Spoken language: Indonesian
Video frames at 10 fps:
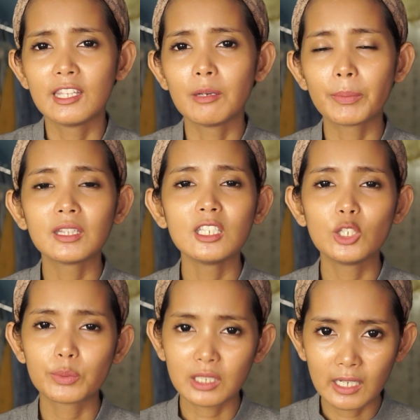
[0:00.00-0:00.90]
yang penting
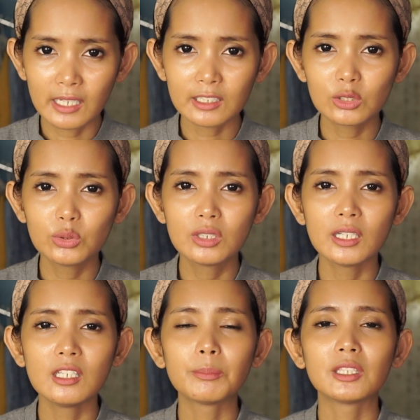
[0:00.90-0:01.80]
hidup sehat
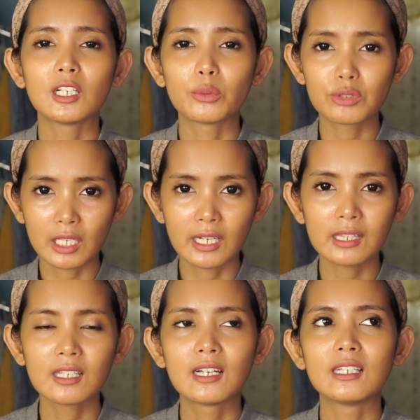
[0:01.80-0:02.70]
juga yang penting aku
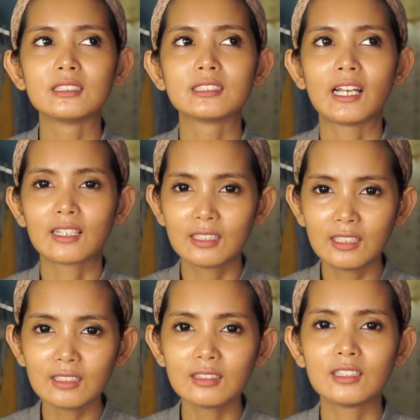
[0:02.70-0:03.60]
sehat nggak
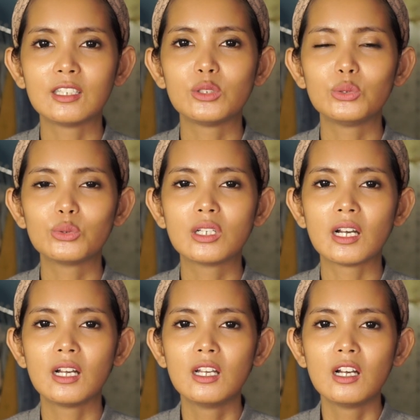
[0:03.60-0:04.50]
sakit dan
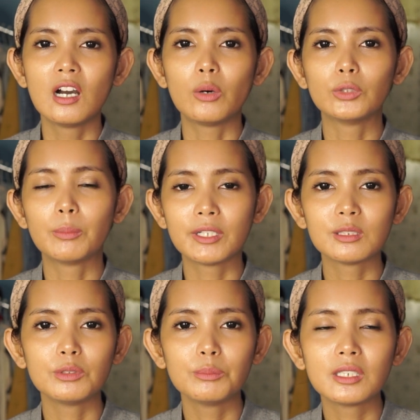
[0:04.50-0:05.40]
juga Allah
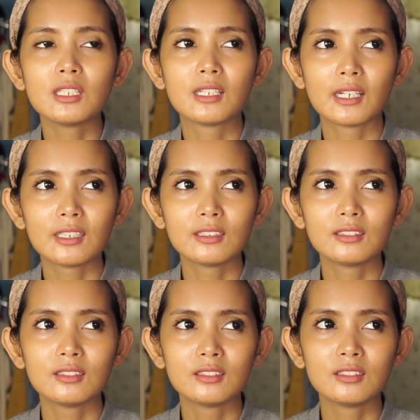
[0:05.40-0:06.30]
masih memberikan
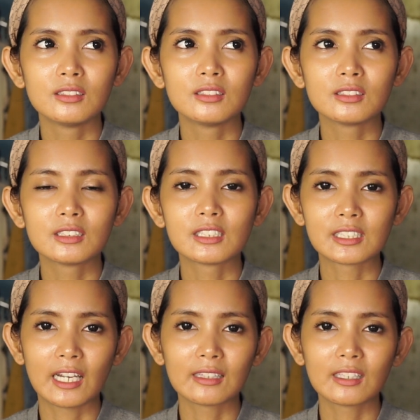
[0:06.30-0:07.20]

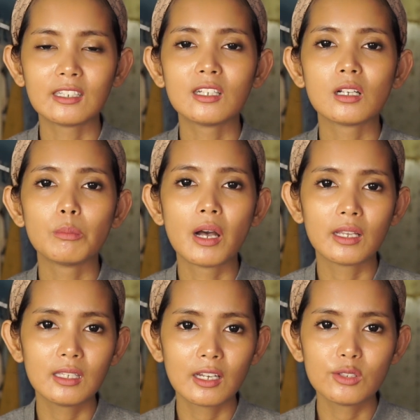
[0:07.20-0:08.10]
kesehatan dan
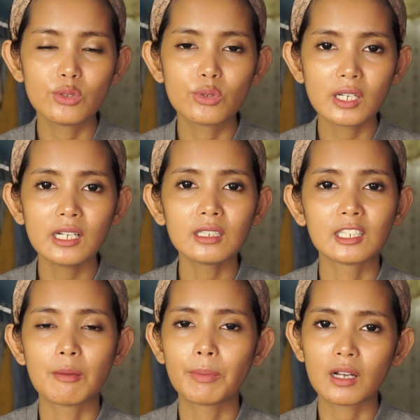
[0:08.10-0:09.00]
kebahagiaan juga
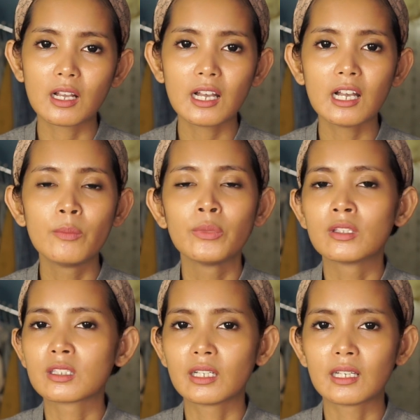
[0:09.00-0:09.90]
kenapa enggak
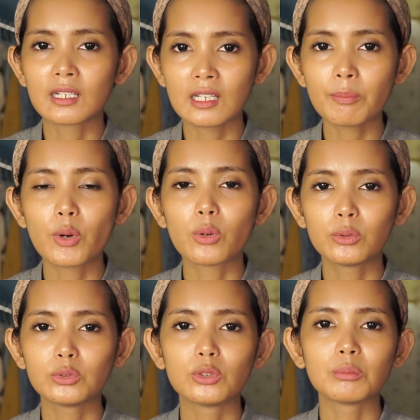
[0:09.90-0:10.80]
sekarang
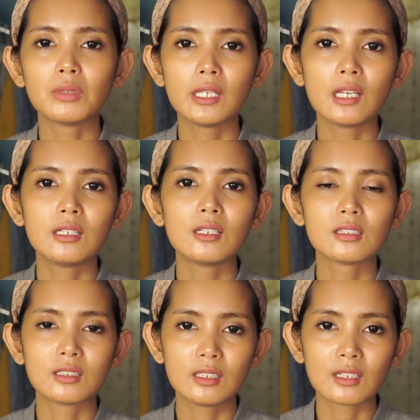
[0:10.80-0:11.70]
fokus untuk kebahagiaan diri
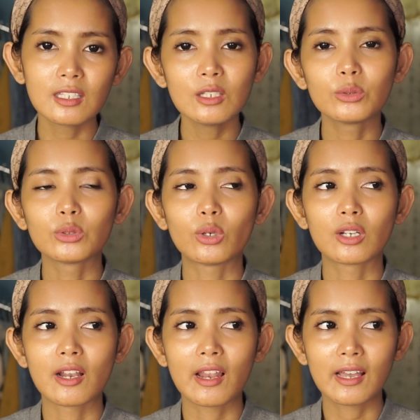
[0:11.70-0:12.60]
sendiri untuk
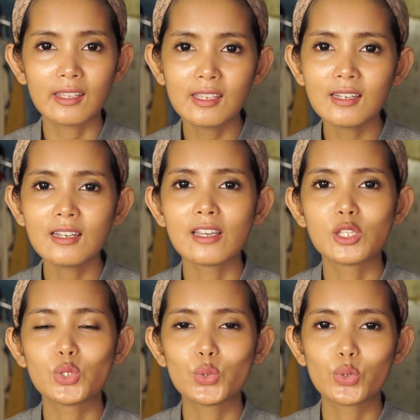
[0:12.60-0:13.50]
orang lain
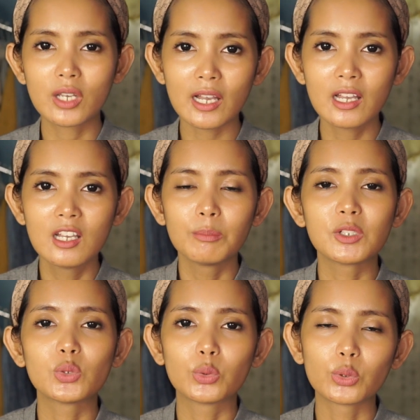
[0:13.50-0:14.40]
dan juga
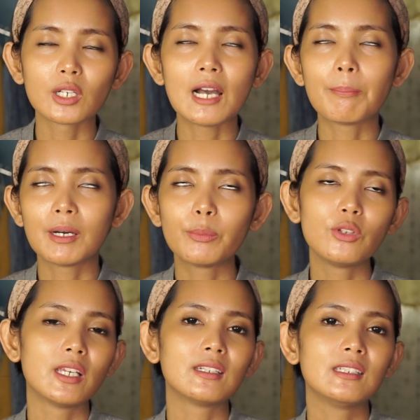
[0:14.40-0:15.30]
bersyukur apapun
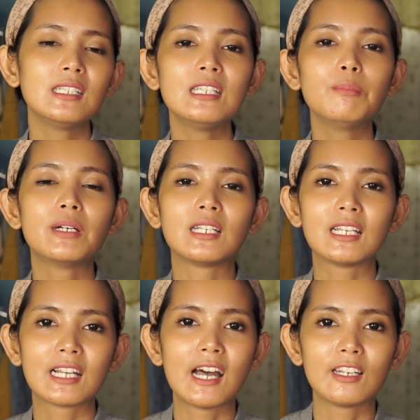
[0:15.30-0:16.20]
yang
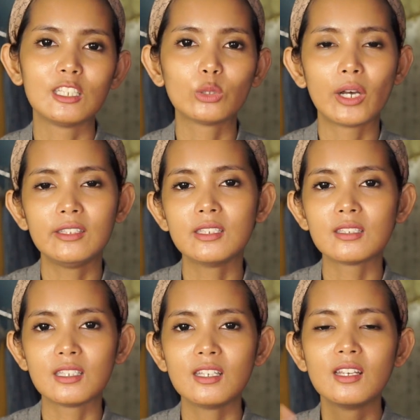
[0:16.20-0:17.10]
diberikan itu aja
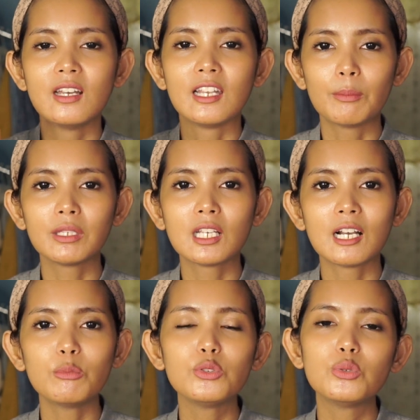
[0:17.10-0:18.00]
sih nah bagi
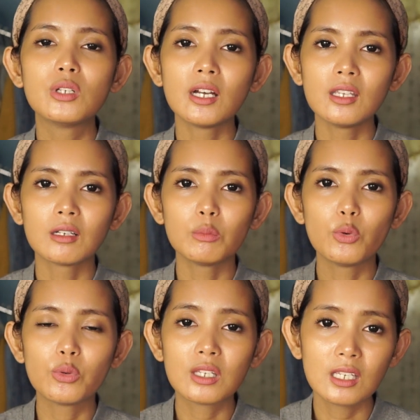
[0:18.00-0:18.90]
kamu juga yang
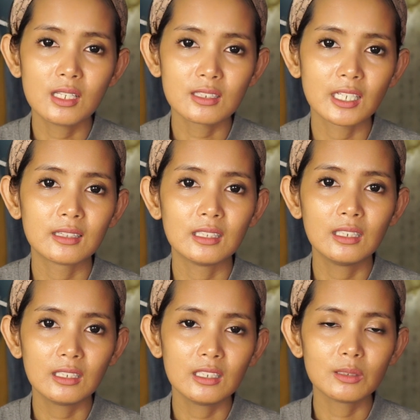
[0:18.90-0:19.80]
mungkin saat
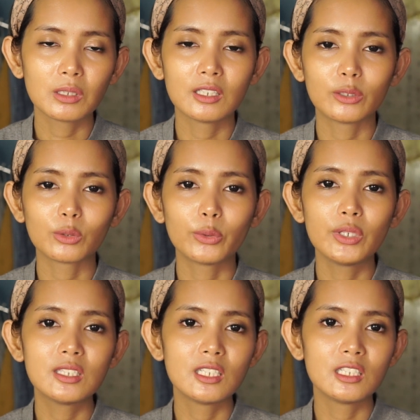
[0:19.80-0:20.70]
ini dengan
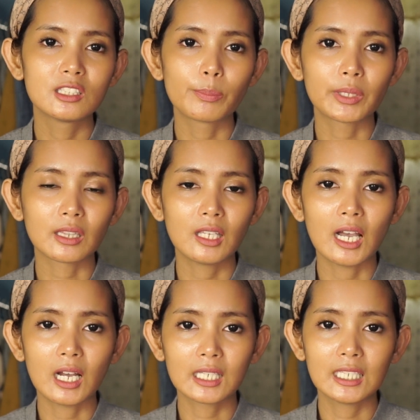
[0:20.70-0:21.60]
kondisi seperti
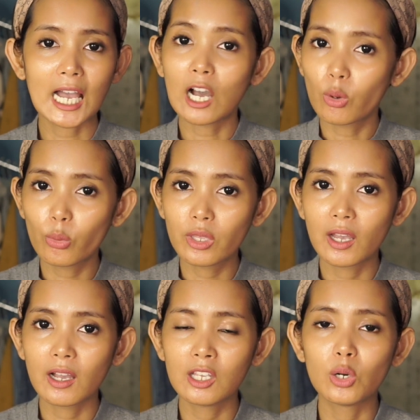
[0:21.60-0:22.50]
aku
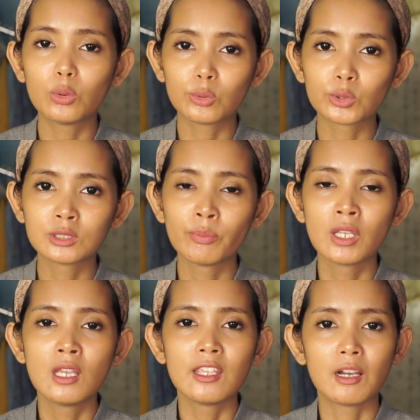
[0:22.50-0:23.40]
ya yang kurus
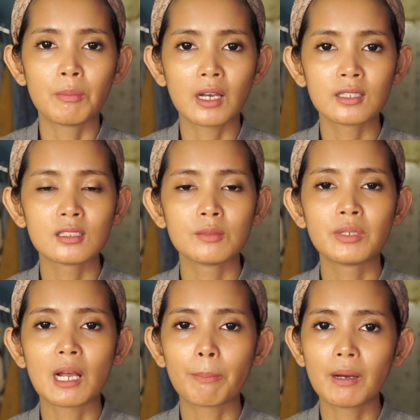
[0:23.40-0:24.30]
yang makan
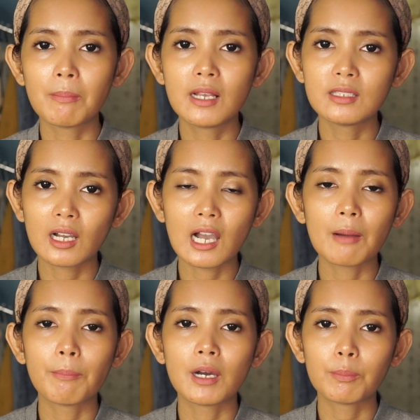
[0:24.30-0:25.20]
seberapa banyak
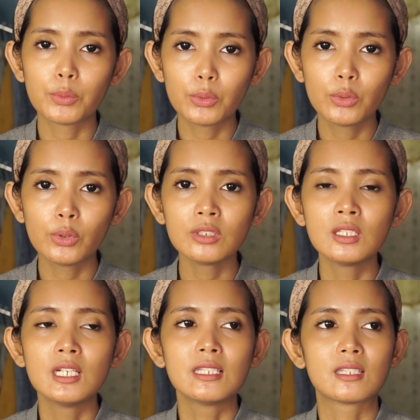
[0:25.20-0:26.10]

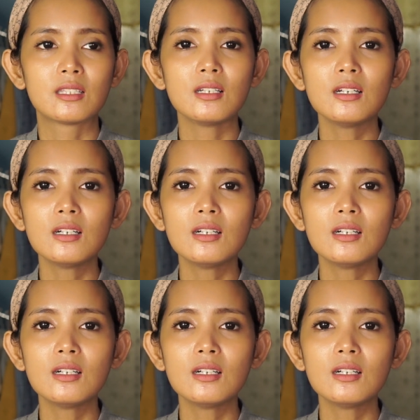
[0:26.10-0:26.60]
apapun se